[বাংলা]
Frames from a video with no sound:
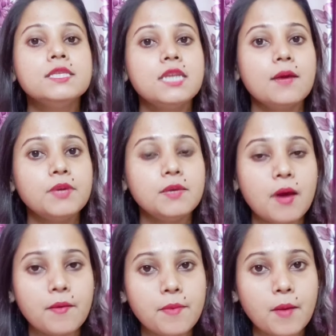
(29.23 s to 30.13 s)
সিরাম
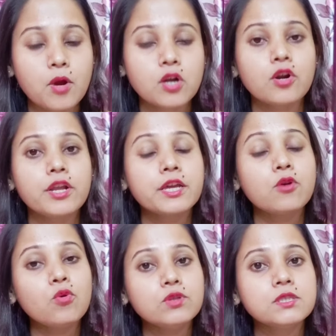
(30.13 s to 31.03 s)
কিভাবে ব্যবহার করে
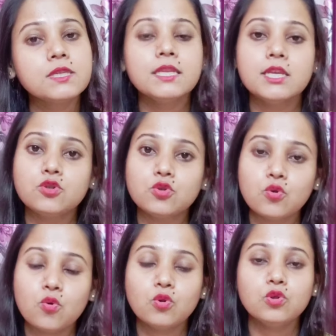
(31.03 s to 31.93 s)
কোন স্কিনের জন্য
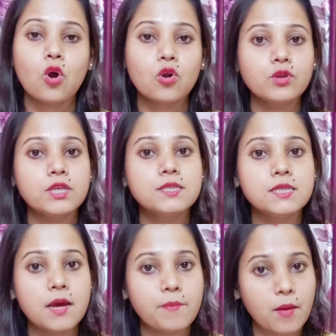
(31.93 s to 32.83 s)
কোন ধরনের
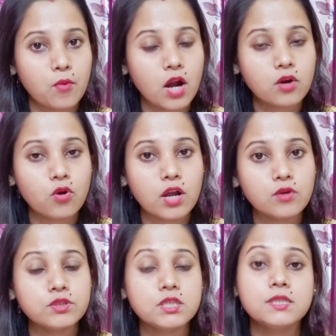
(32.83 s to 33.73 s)
সিরাম ব্যবহার করা
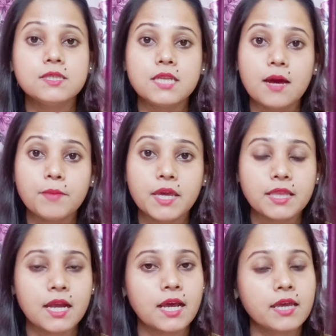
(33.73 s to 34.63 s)
উচিত সিরাম
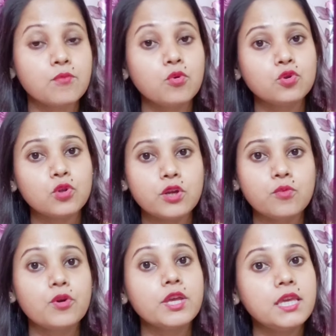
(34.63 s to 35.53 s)
কেনার আগে বোতলের
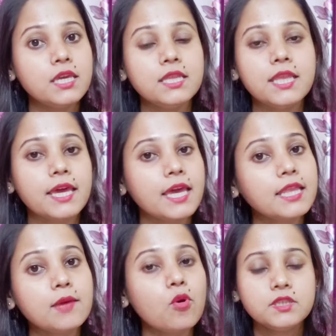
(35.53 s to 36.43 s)
উপরে কি কি দেখে
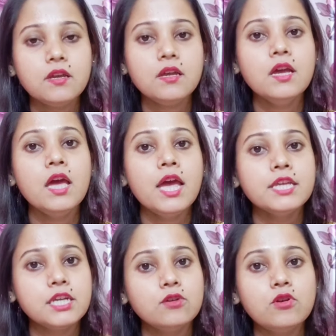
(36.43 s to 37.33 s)
নেব
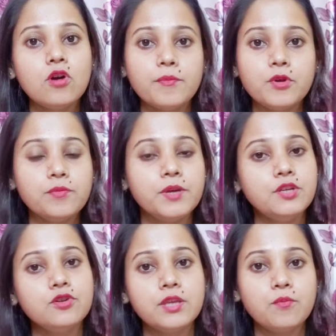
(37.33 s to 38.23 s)
সেগুলো আমি
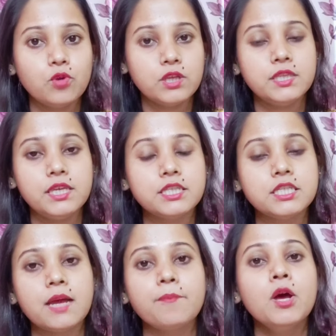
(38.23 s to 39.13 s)
ওই ভিডিওতে বলে
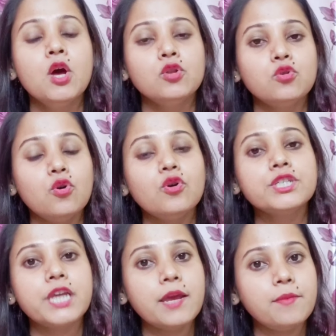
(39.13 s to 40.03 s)
দিয়েছিলাম
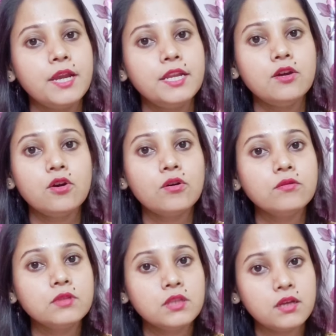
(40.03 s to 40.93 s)
তো সেই
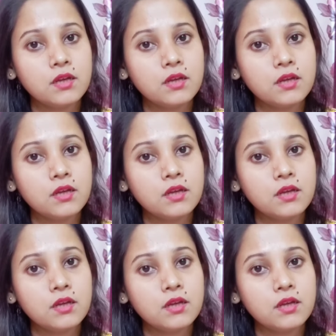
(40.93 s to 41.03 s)
ভিডিও